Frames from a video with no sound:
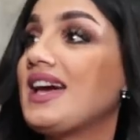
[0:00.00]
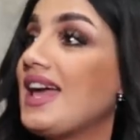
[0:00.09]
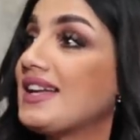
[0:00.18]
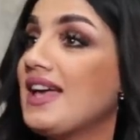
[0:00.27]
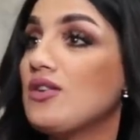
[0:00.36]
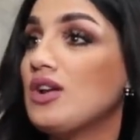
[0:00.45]

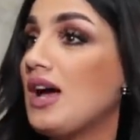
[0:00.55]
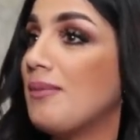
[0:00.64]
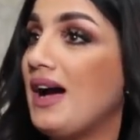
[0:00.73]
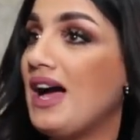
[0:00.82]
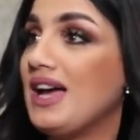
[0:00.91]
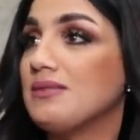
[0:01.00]
كاركتيره لا
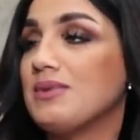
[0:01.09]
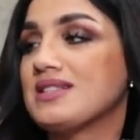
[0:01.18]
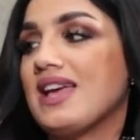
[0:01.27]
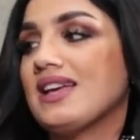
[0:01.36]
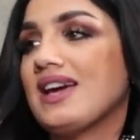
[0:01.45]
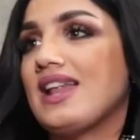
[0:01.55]
بعقد بس
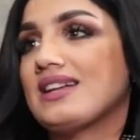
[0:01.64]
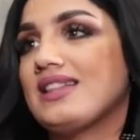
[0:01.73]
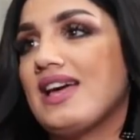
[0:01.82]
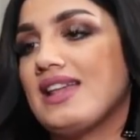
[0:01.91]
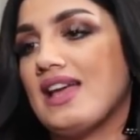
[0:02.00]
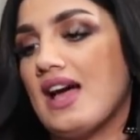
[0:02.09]
كان
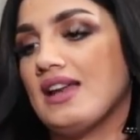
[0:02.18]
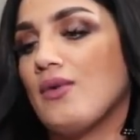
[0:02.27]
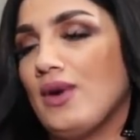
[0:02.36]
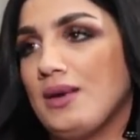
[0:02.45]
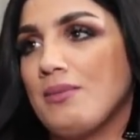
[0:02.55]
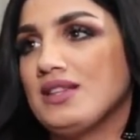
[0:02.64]
كاركتيري انا
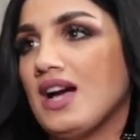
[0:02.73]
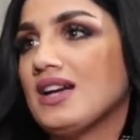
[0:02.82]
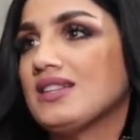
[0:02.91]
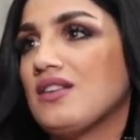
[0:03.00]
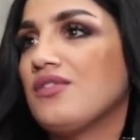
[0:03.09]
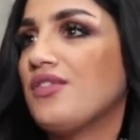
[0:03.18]
وعماد
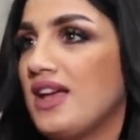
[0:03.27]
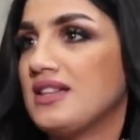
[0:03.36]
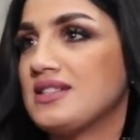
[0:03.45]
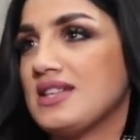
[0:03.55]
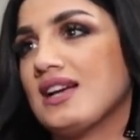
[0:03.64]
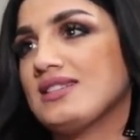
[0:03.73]
اكثر
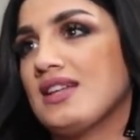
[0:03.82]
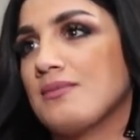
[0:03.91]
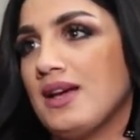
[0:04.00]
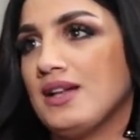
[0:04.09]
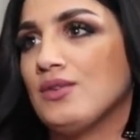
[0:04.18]
فريندز اكثر ما